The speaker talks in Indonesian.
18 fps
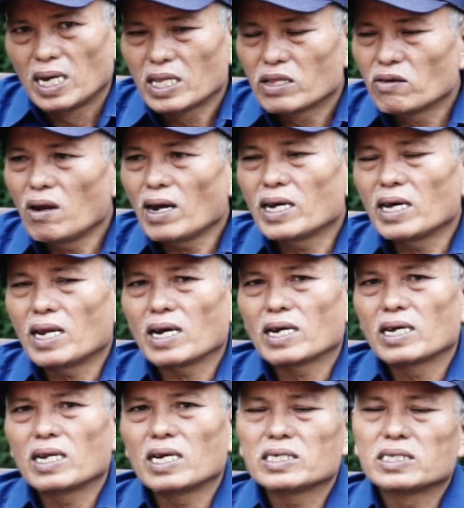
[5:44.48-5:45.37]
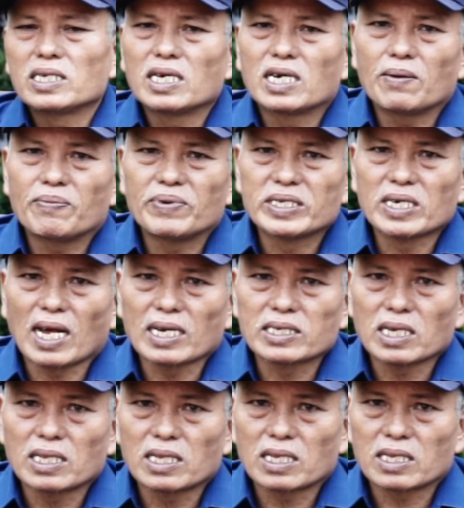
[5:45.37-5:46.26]
Itulah kira-kira sedikit
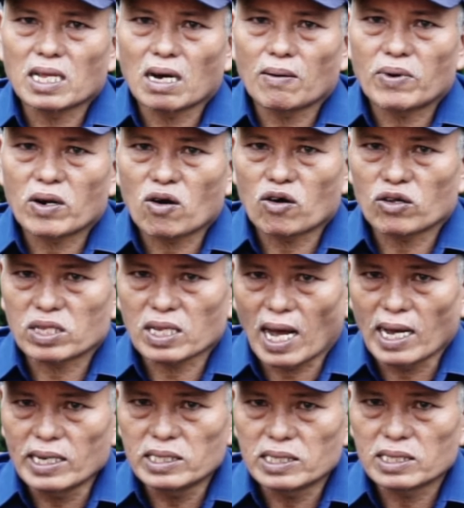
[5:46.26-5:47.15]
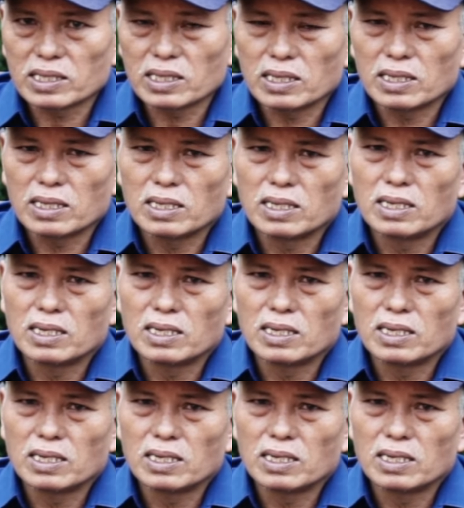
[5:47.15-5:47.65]
penjelasan tentang merkotas